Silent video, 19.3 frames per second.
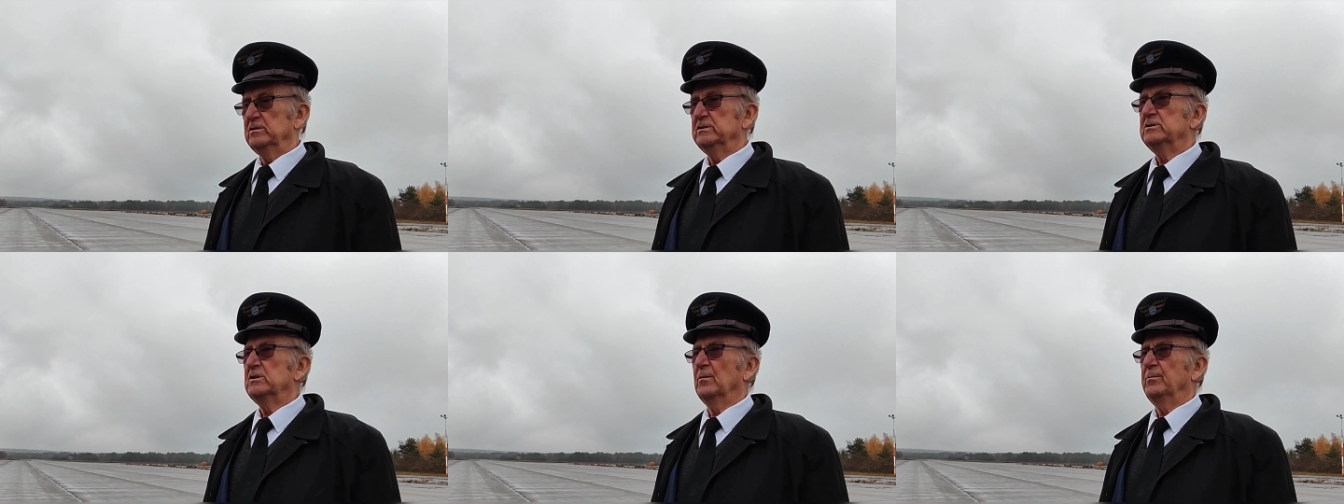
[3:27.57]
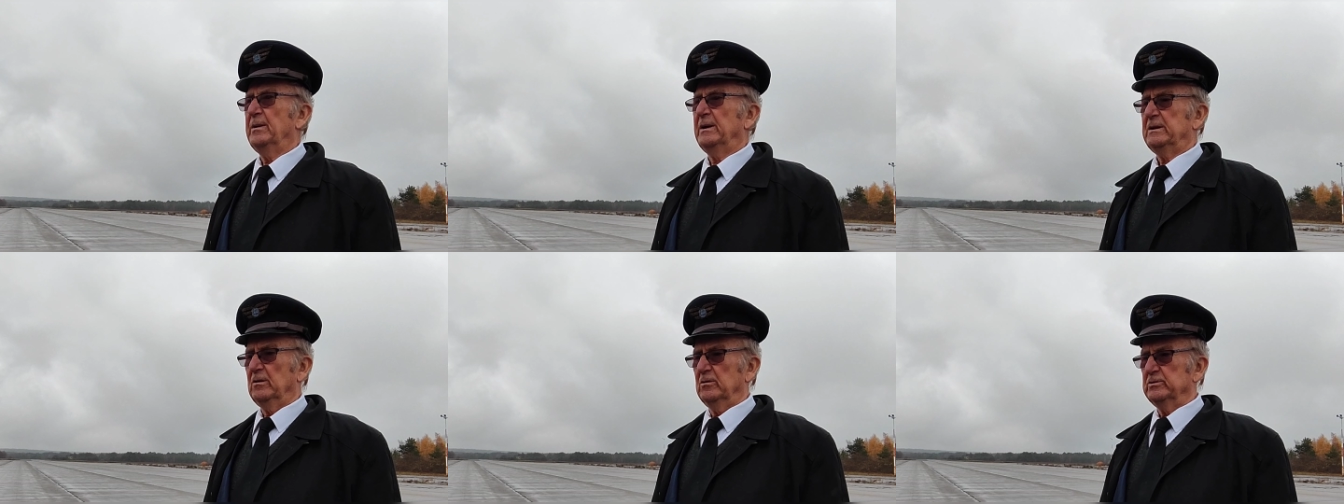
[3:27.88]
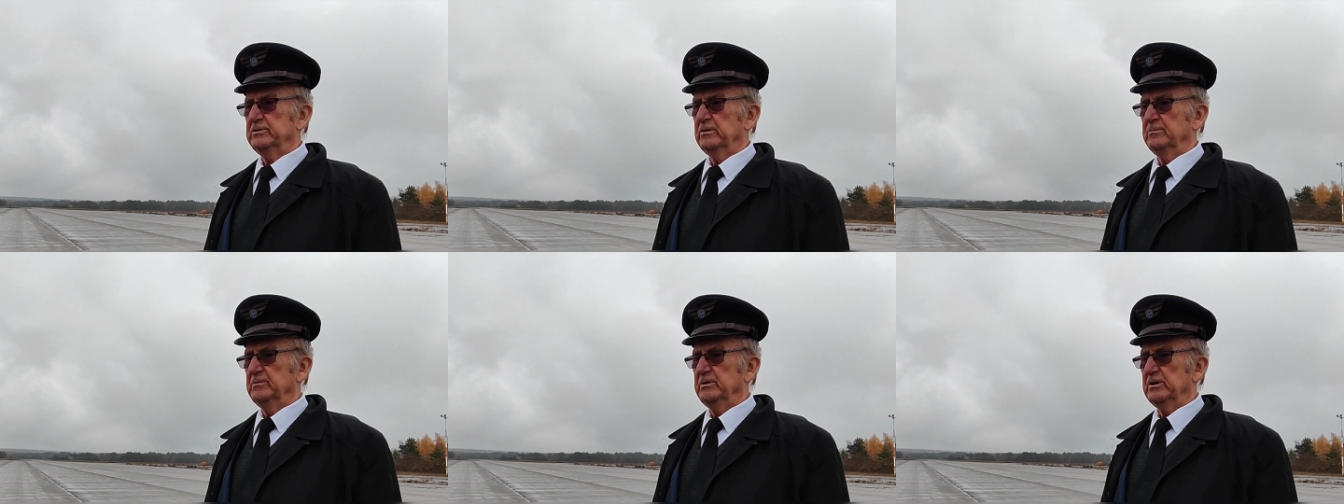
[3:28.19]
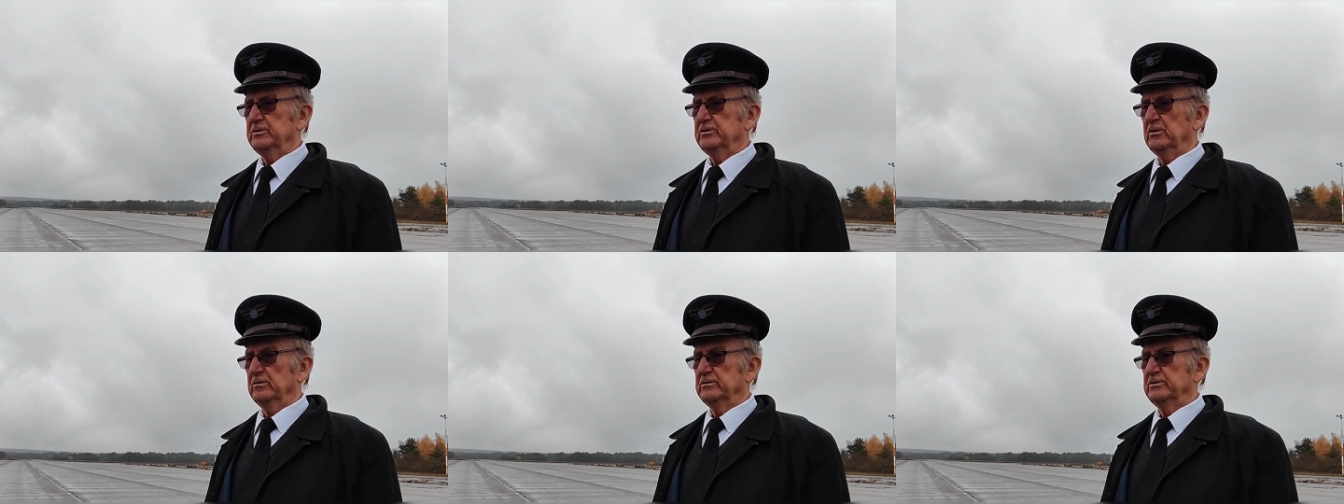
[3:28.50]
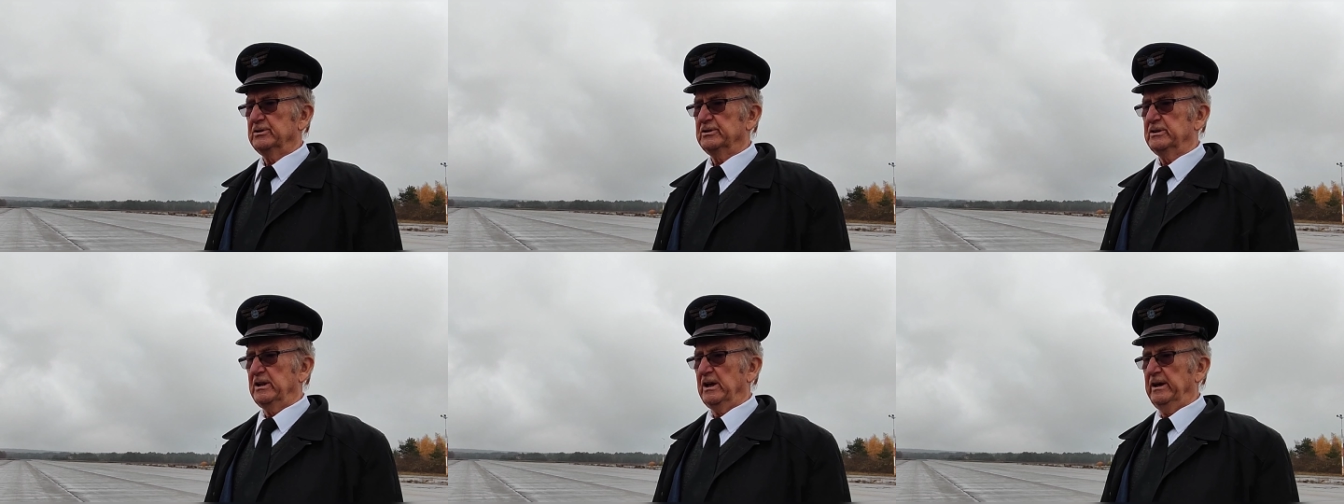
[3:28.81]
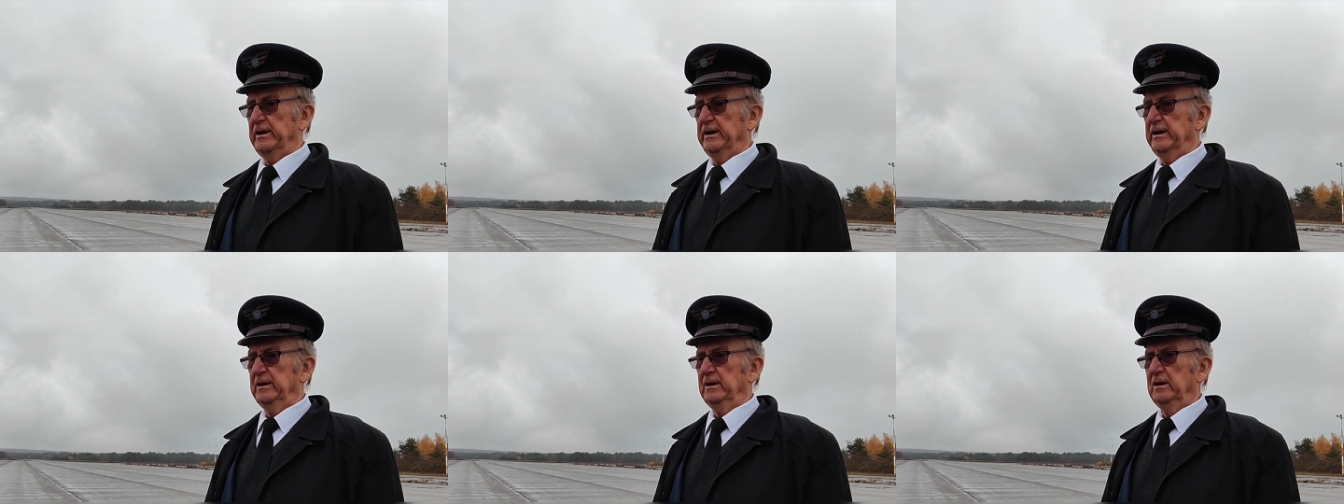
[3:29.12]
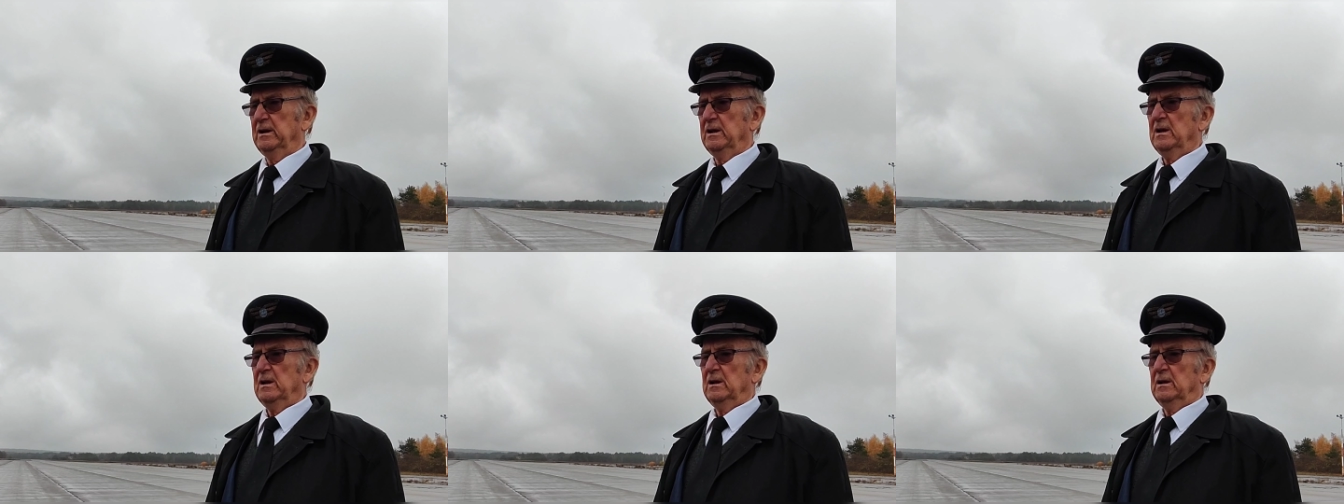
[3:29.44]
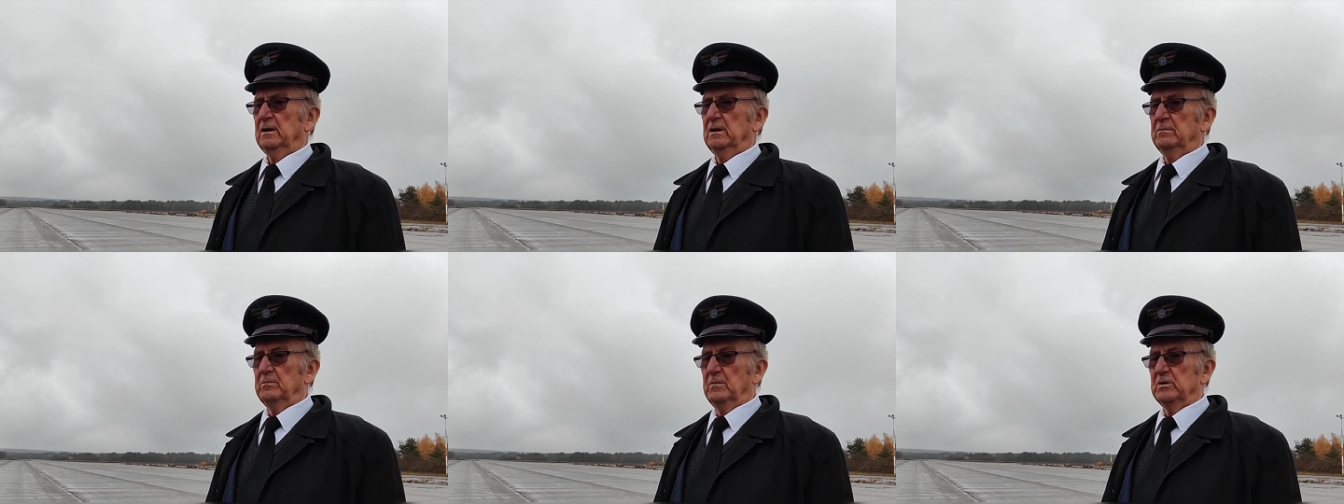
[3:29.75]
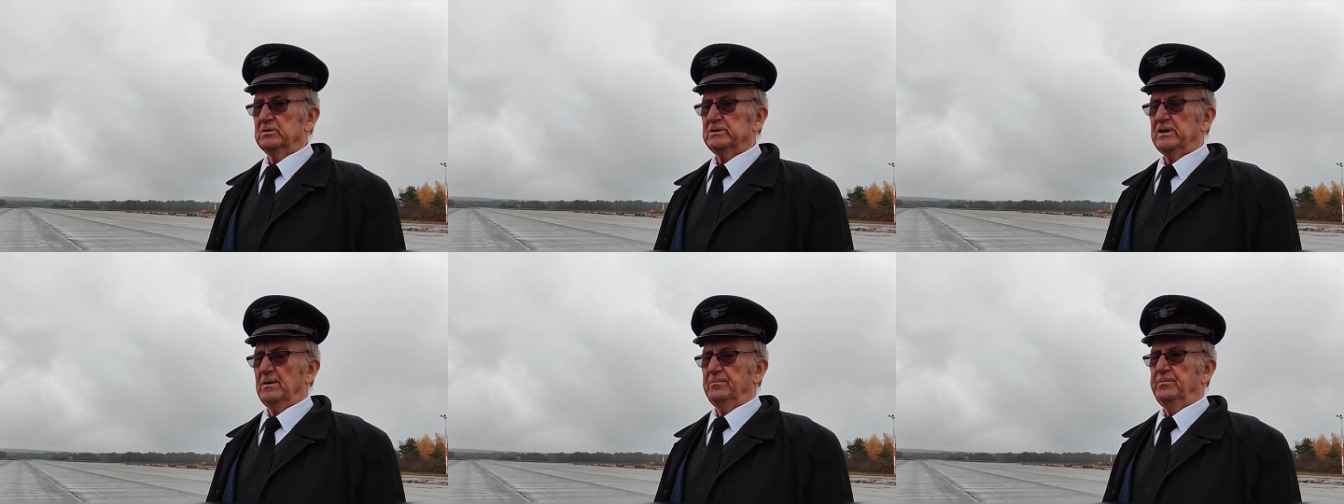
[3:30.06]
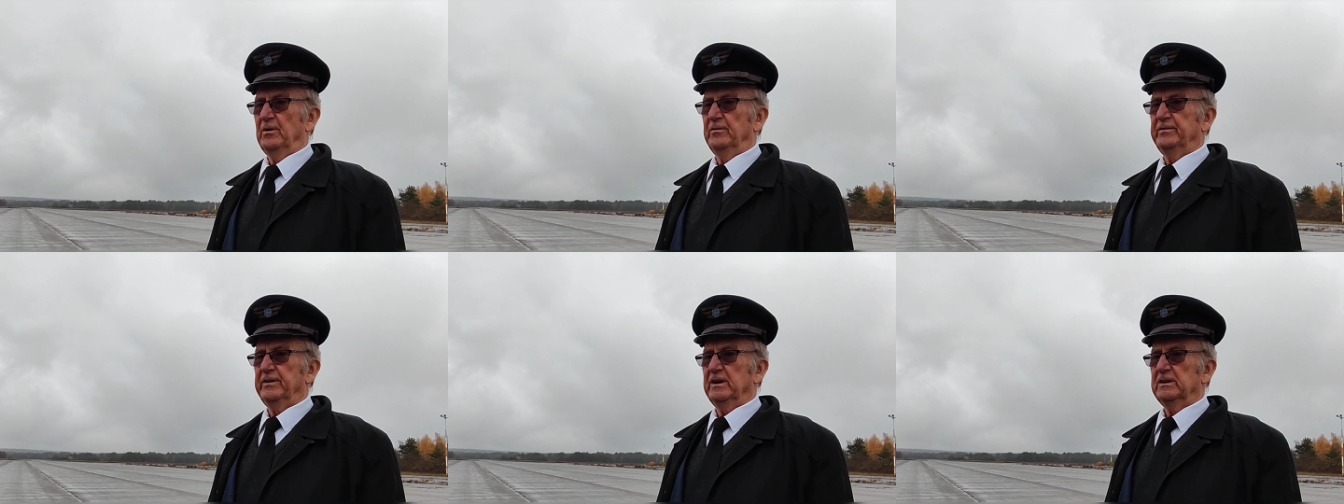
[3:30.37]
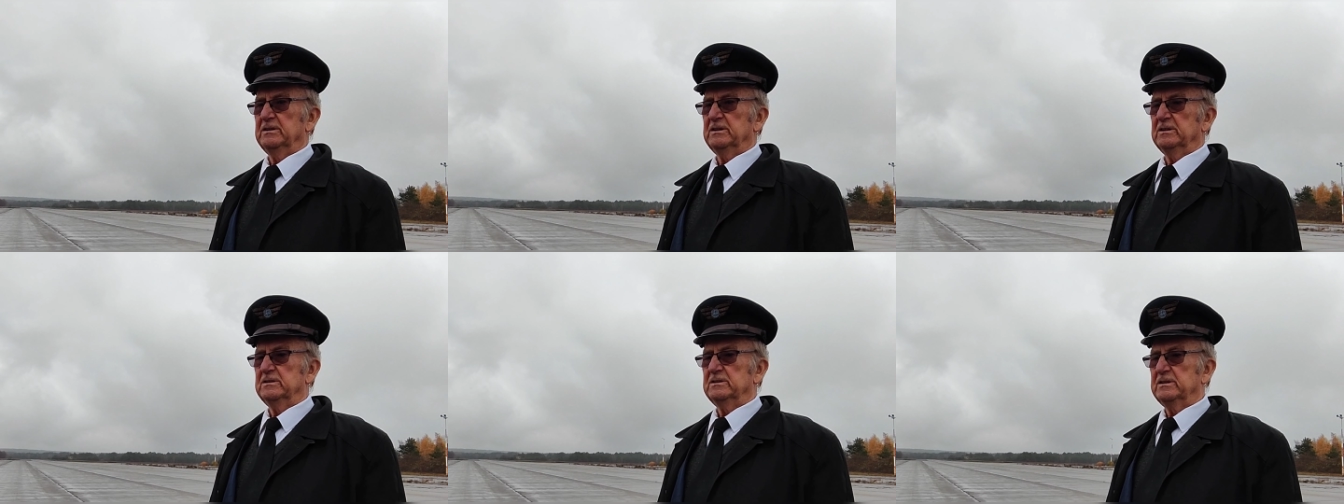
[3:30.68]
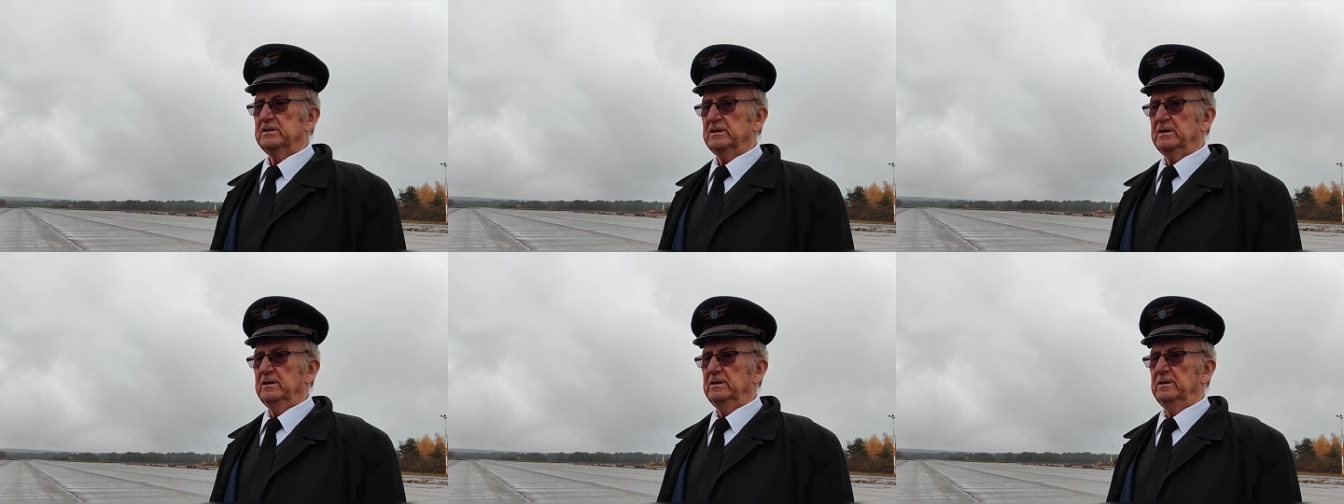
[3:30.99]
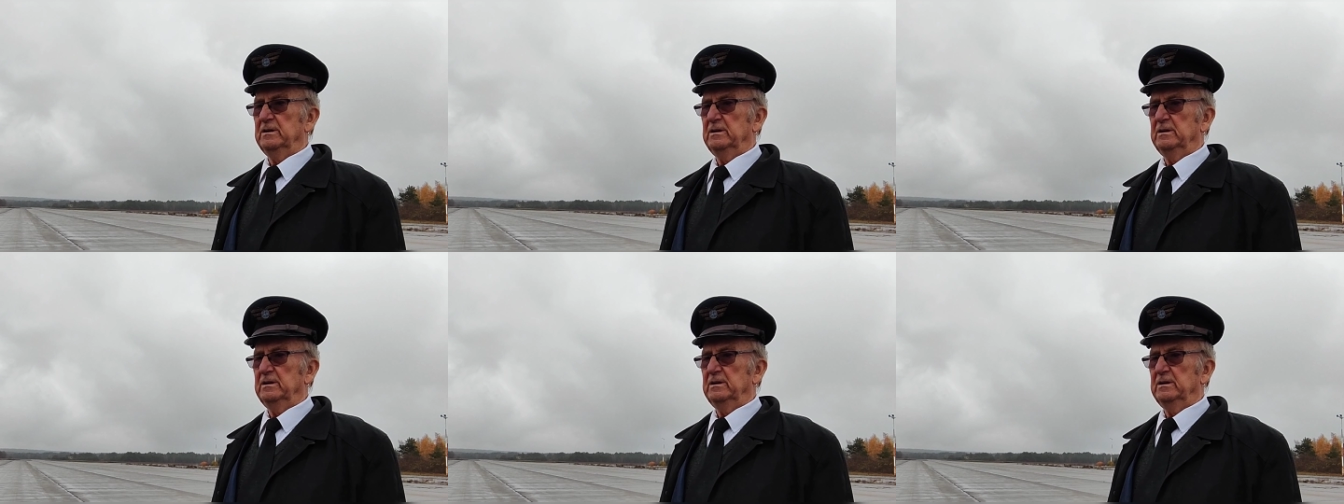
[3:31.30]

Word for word: listopada 84 można powiedzieć,